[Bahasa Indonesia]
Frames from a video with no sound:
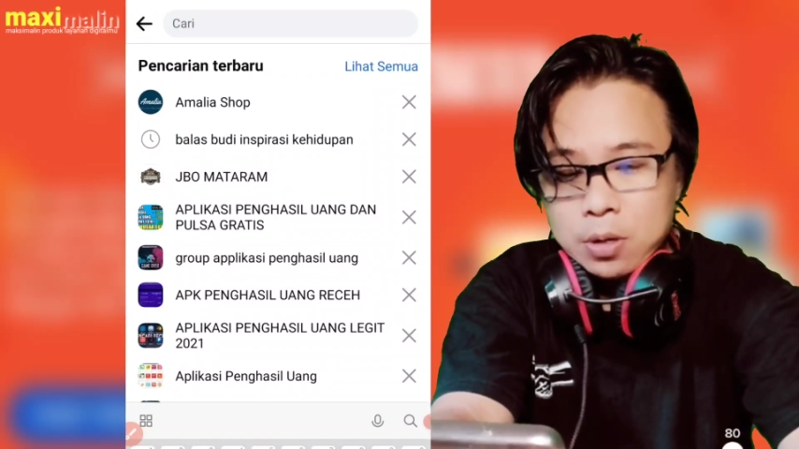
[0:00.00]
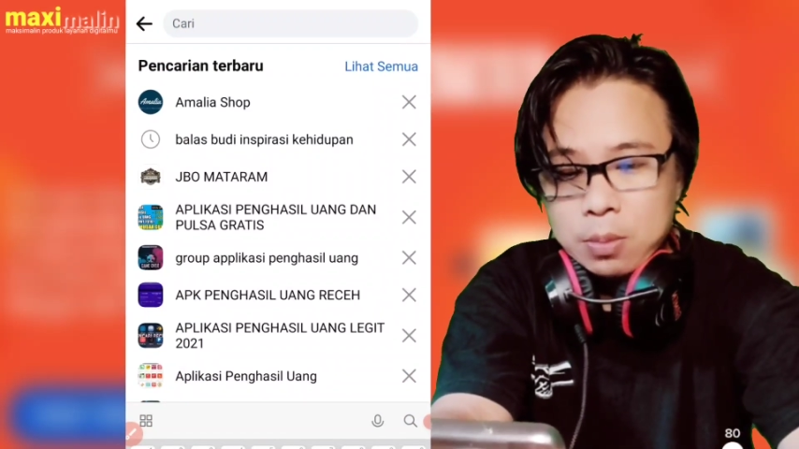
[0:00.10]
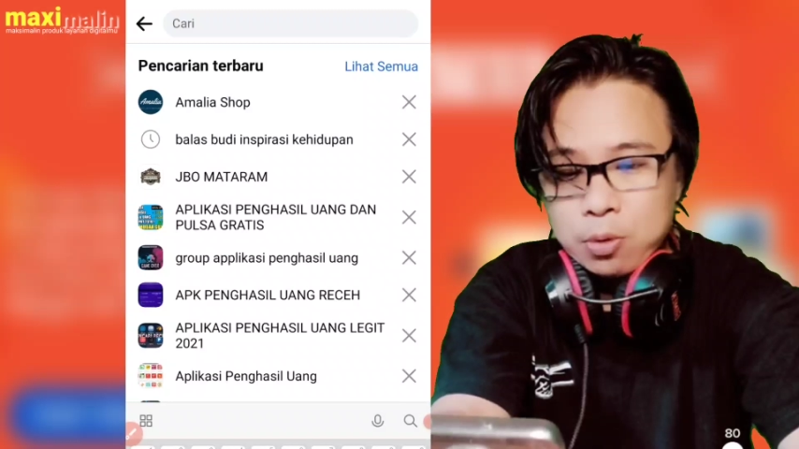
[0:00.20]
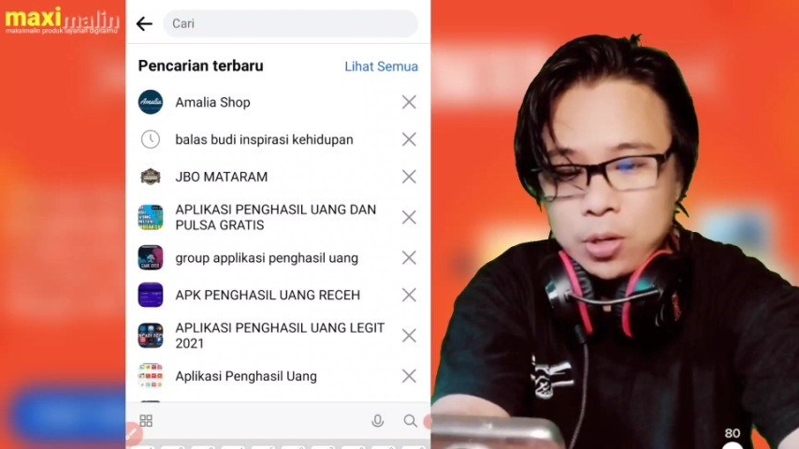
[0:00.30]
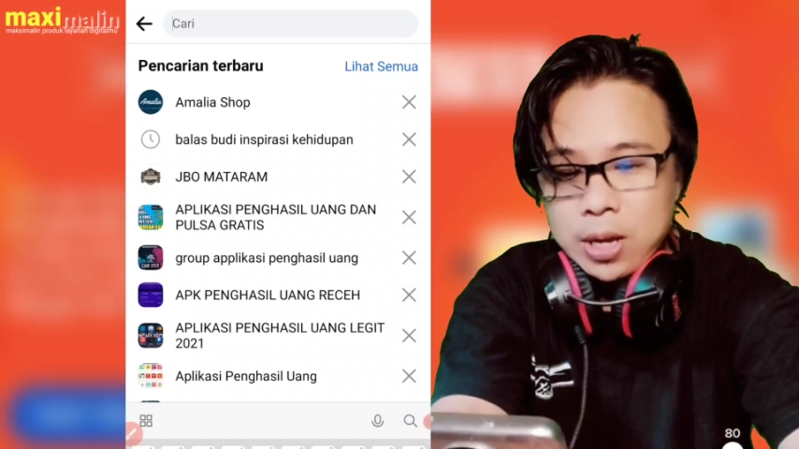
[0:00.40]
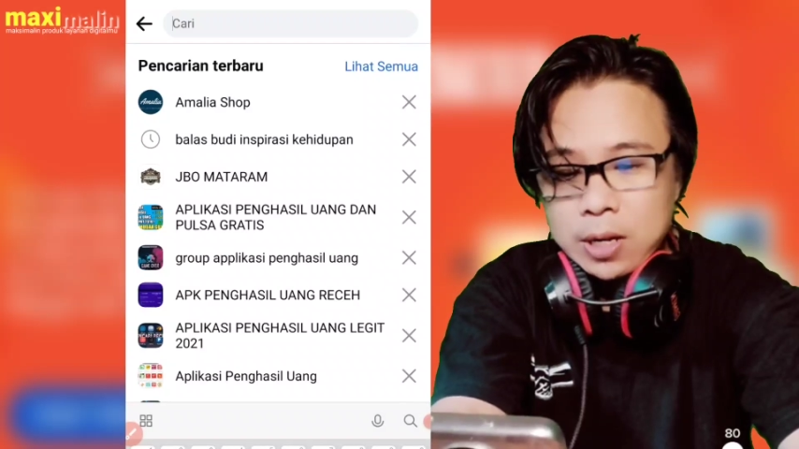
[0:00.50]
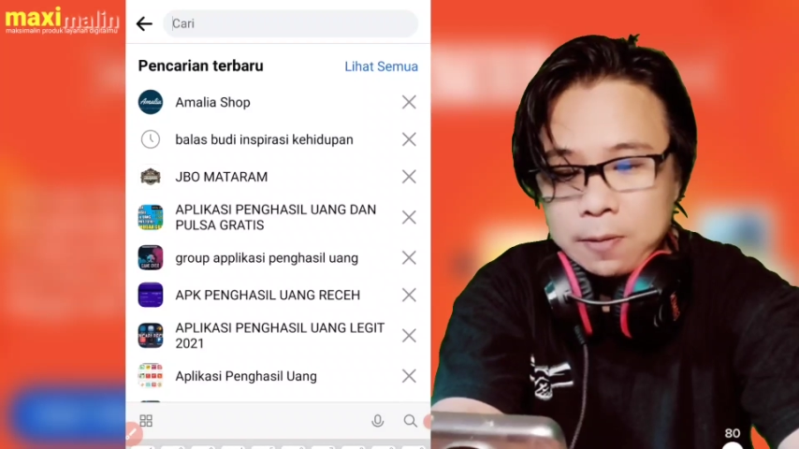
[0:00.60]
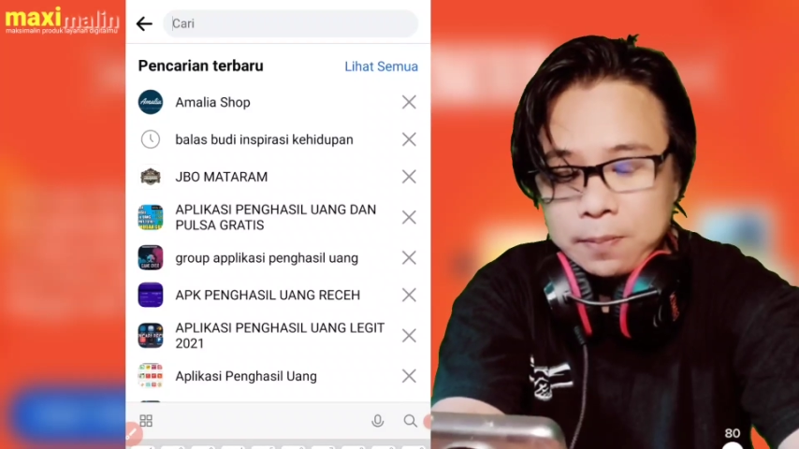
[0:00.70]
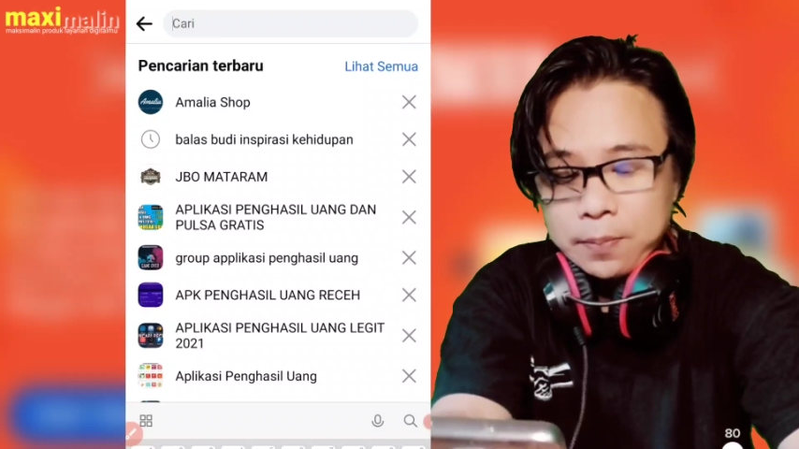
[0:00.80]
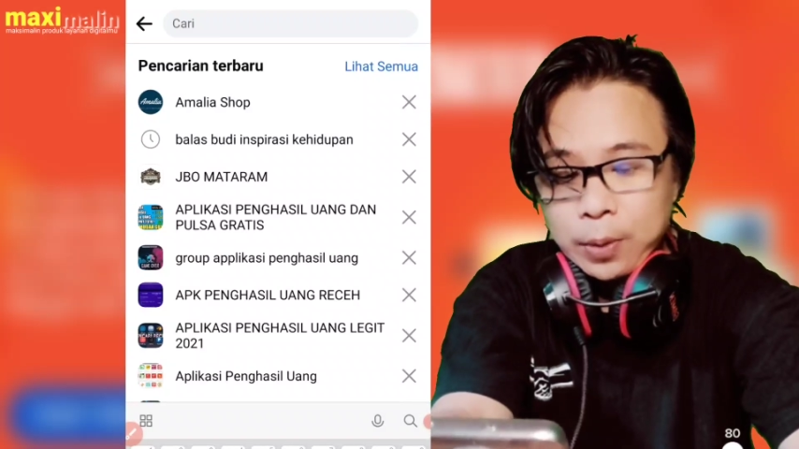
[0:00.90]

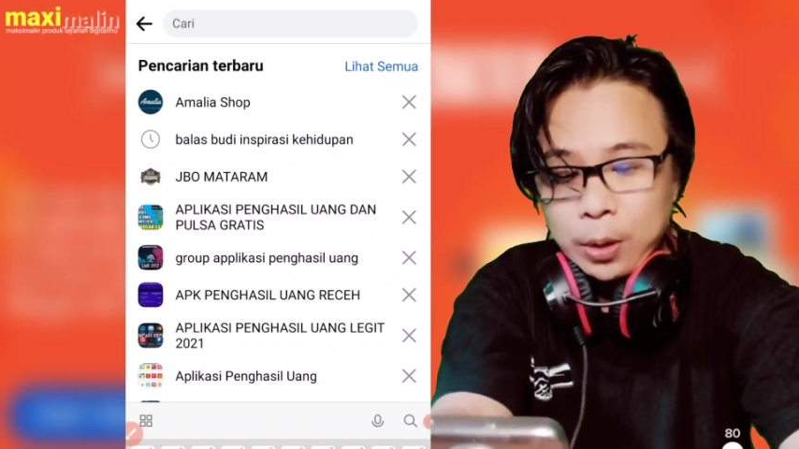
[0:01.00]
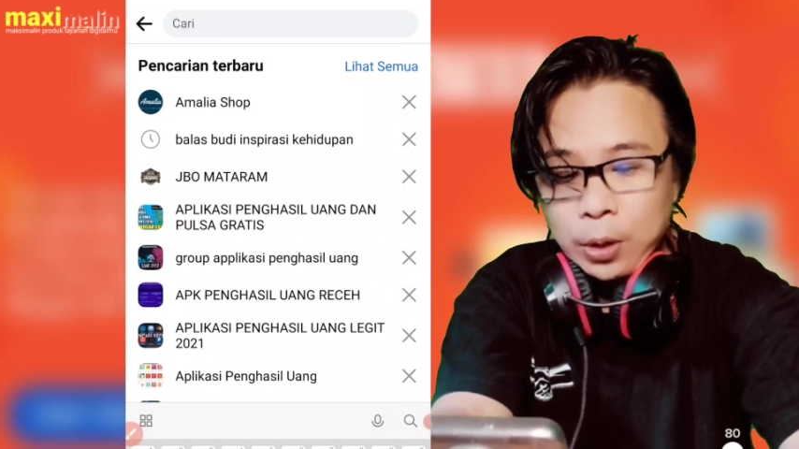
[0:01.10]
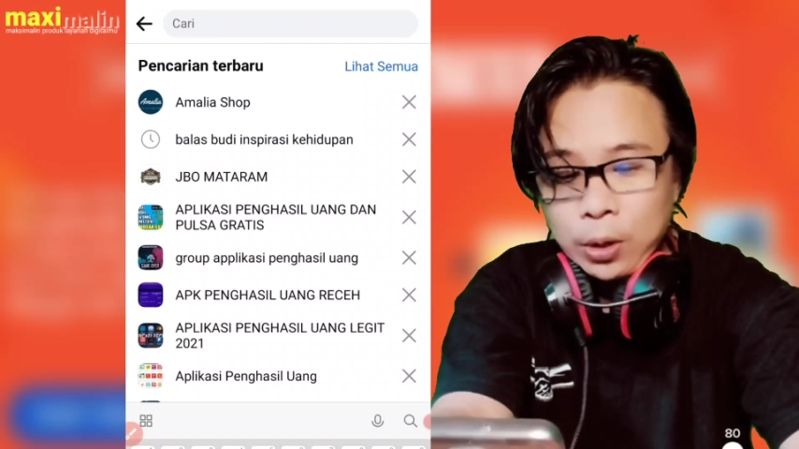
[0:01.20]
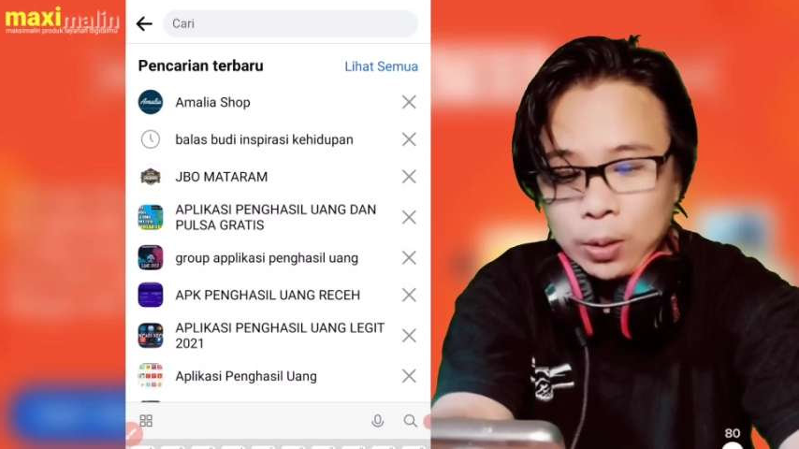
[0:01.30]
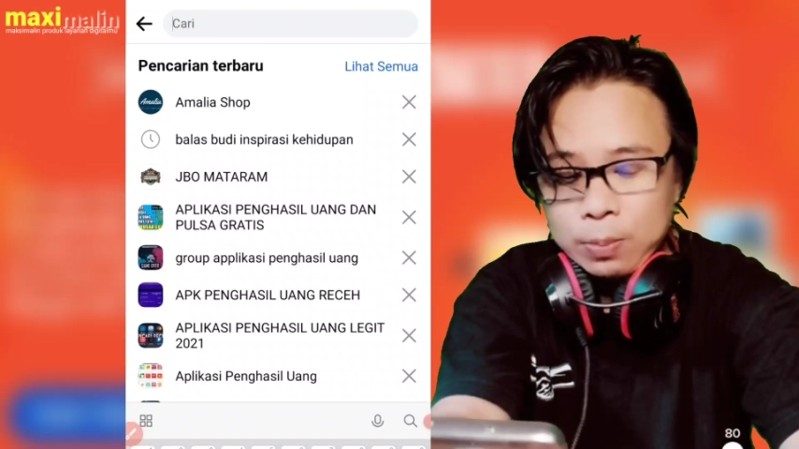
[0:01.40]
Kemudian eh,